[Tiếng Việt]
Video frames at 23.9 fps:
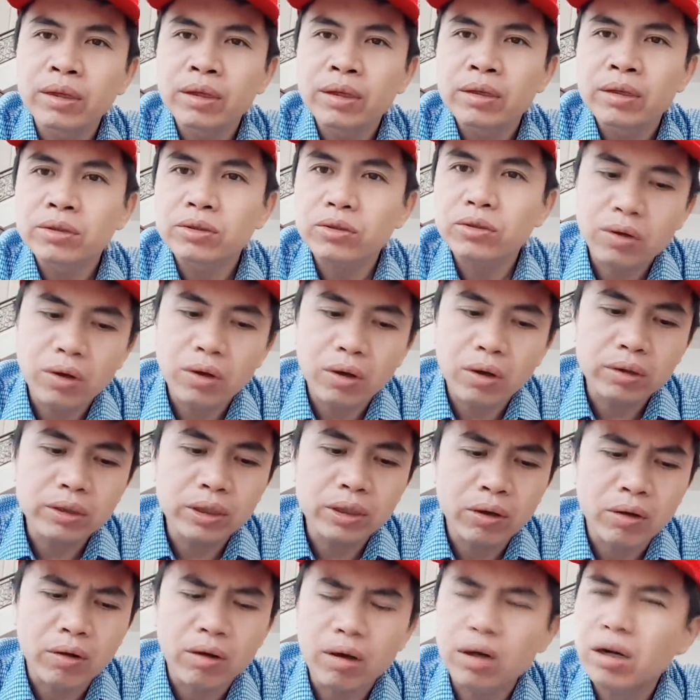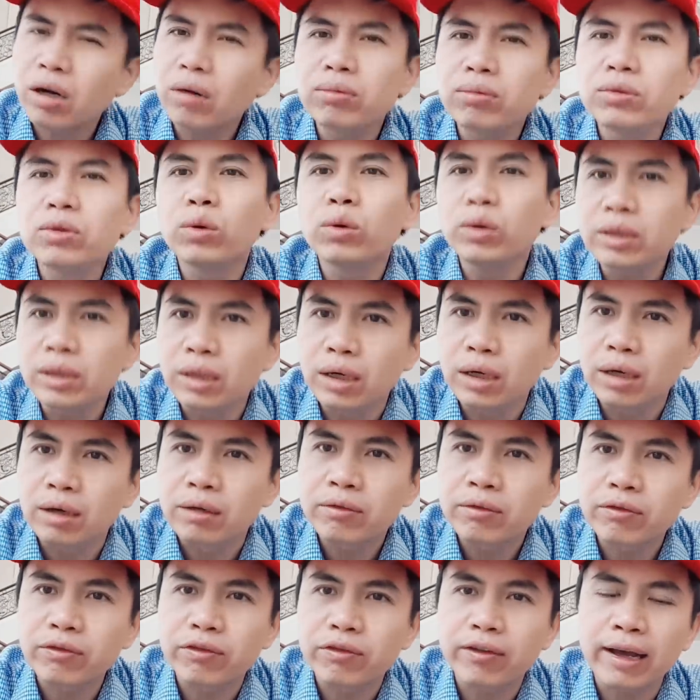do đó thì họ không nhún nhường
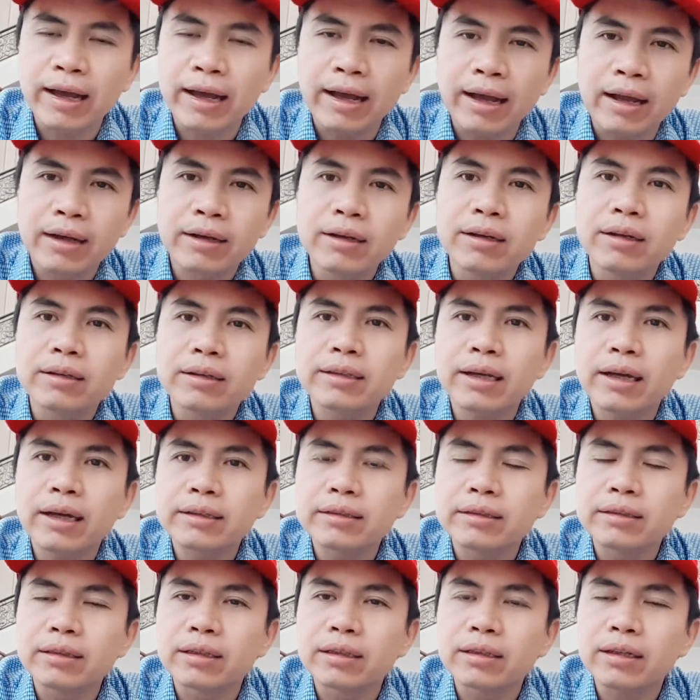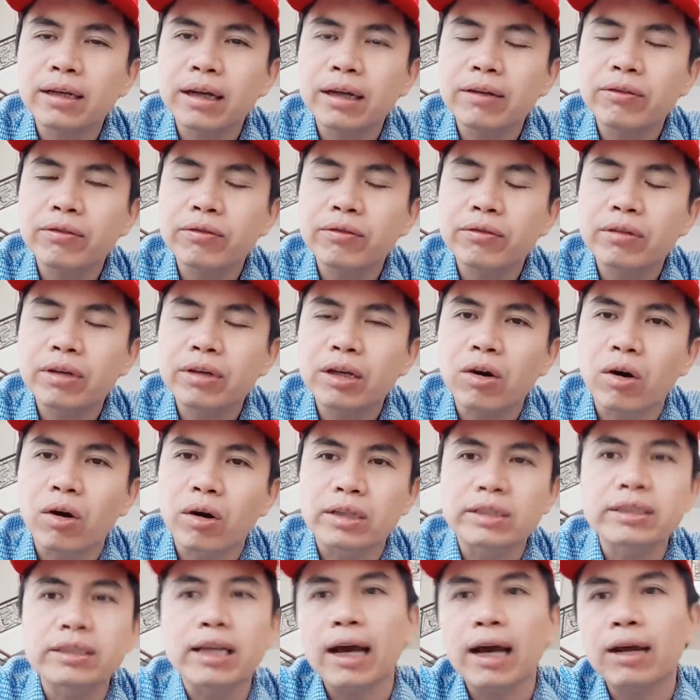và đưa ra những cái cái
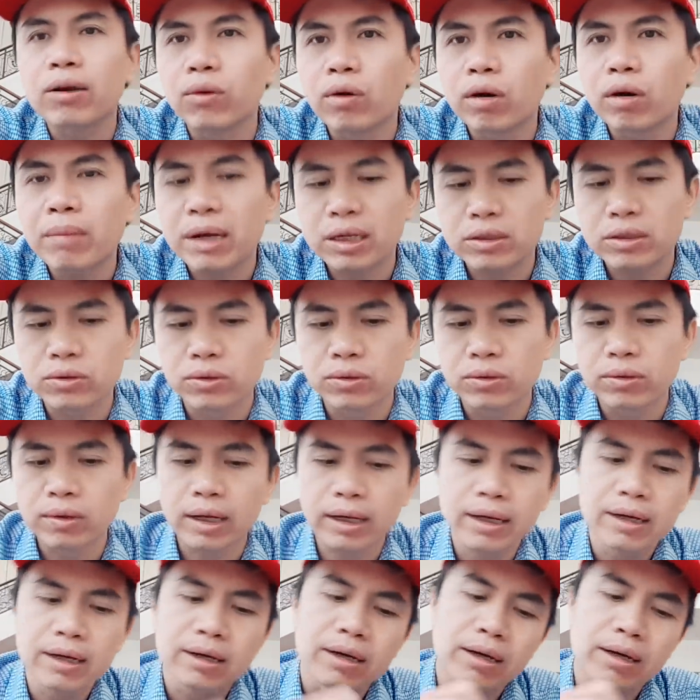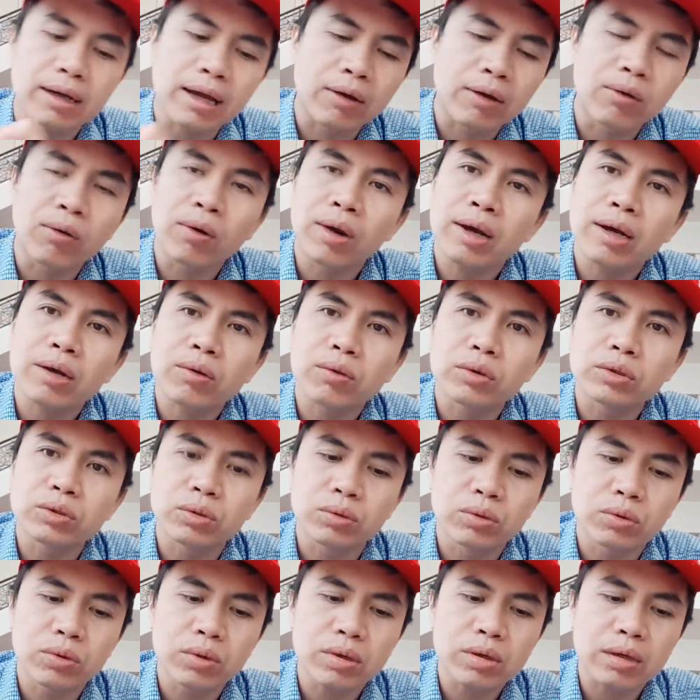đòn trả đũa mặc dù là cái lượng hàng hóa của
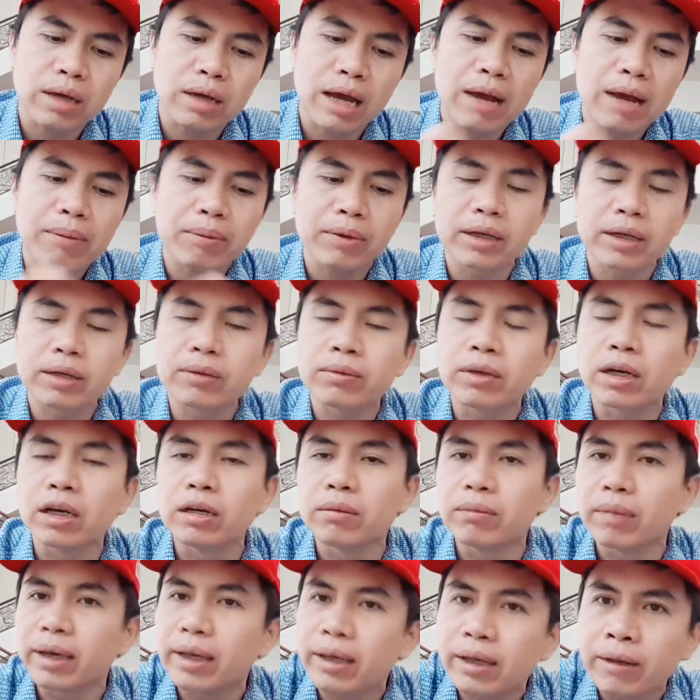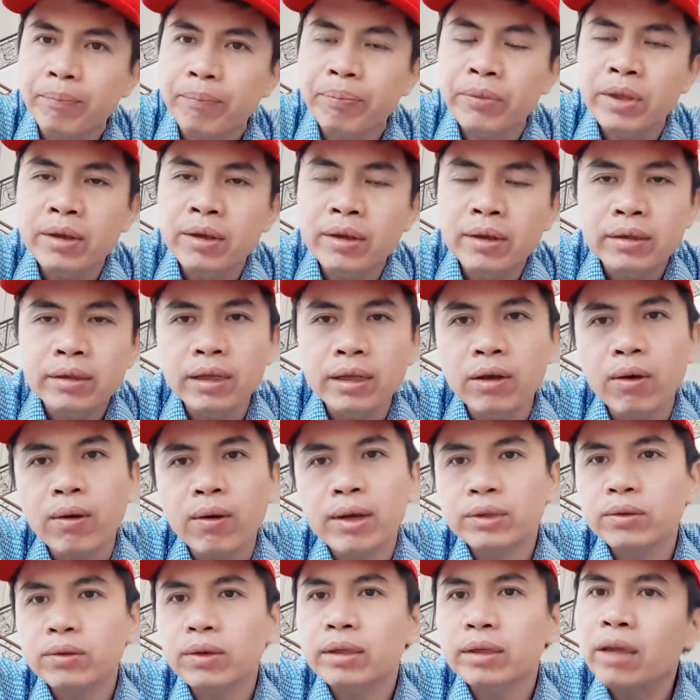Trung Quốc áp lên người Mỹ thì
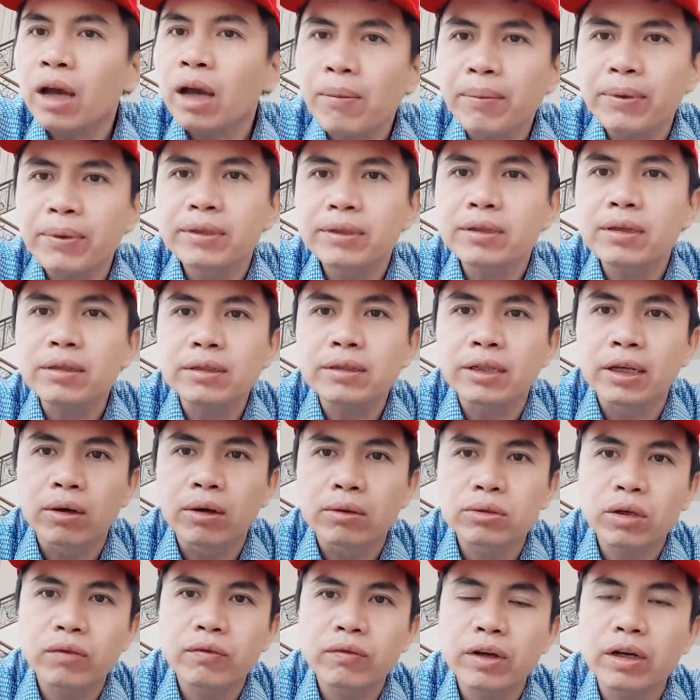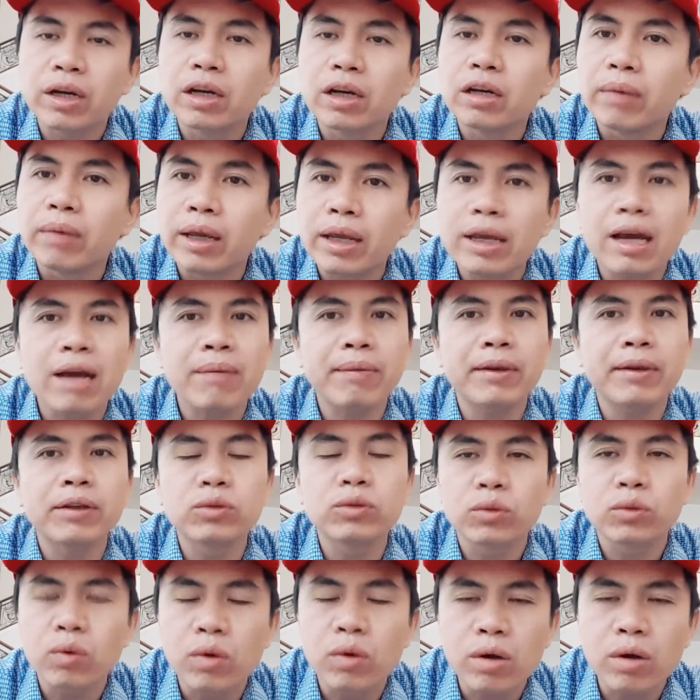hoàn toàn thấp hơn rất nhiều so với người Mỹ áp lên
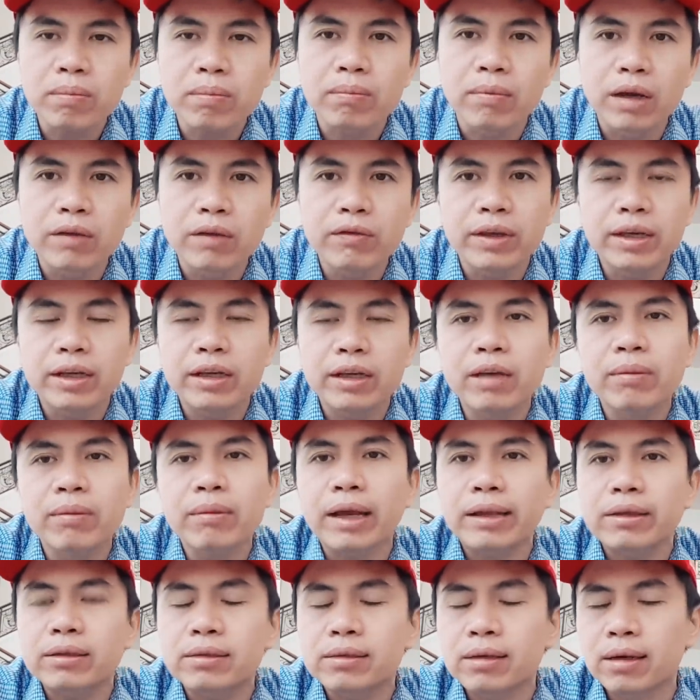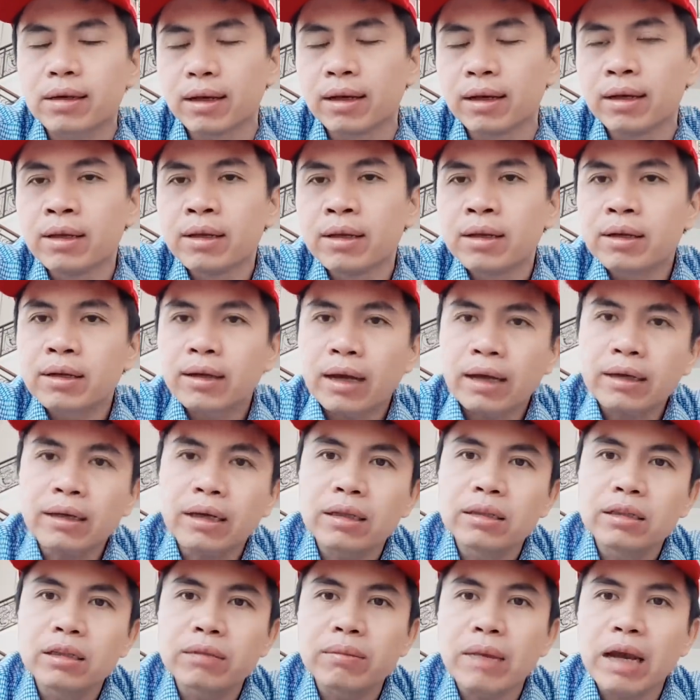Trung Quốc bởi vì kim ngạch à, cán
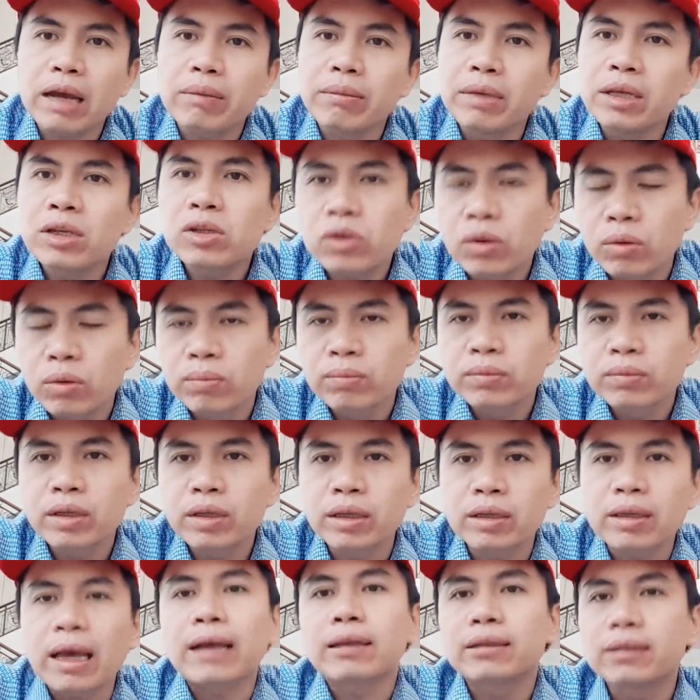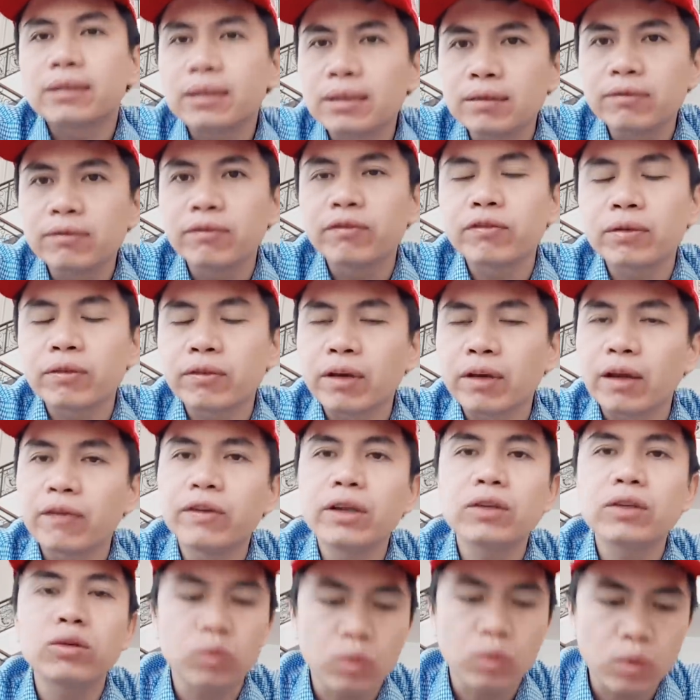cân thương mại Mỹ Trung thì thẳng dư về
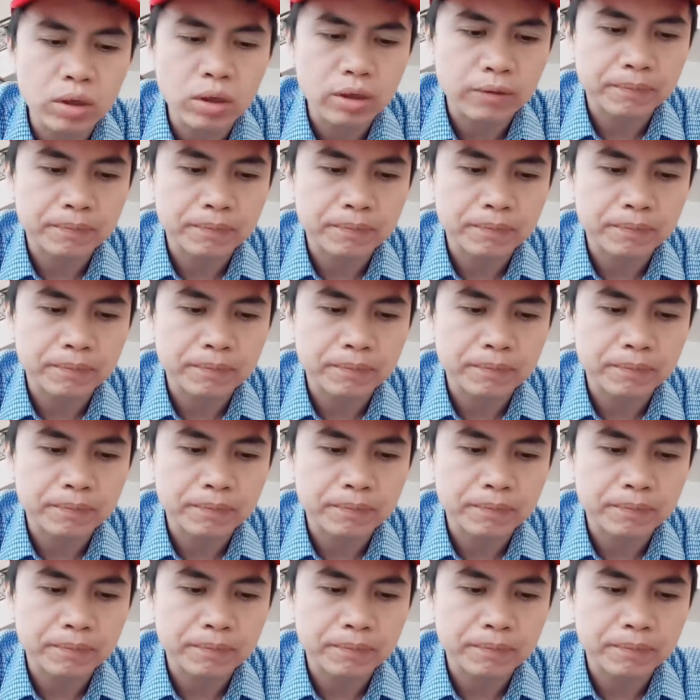phía Trung Quốc.